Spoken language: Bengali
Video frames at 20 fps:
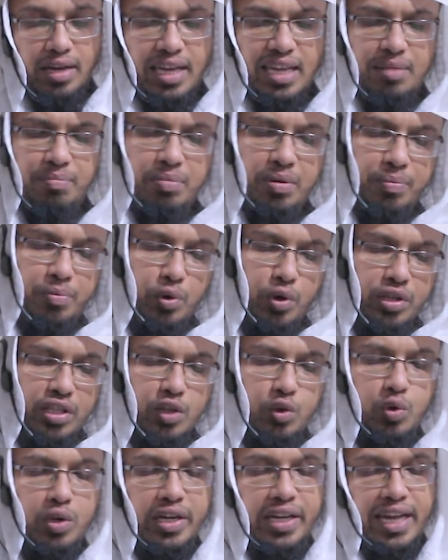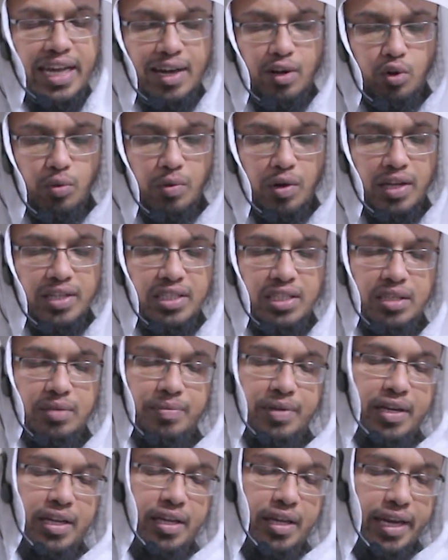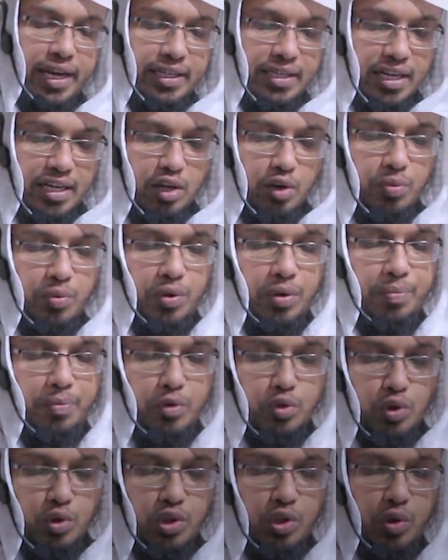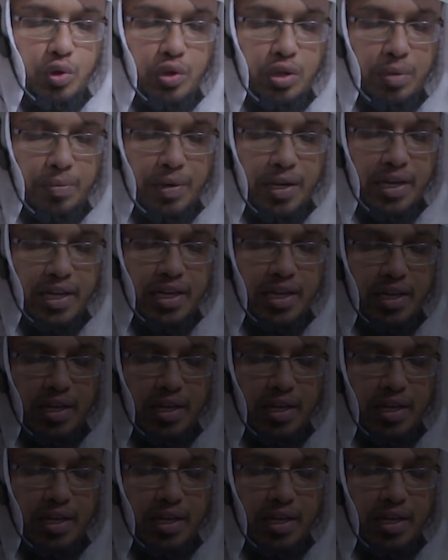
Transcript: এর বিপরীতে দুটাকে একও বলা যেতে পারে একটা এটার উপরে প্রযোজ্য হতে পারে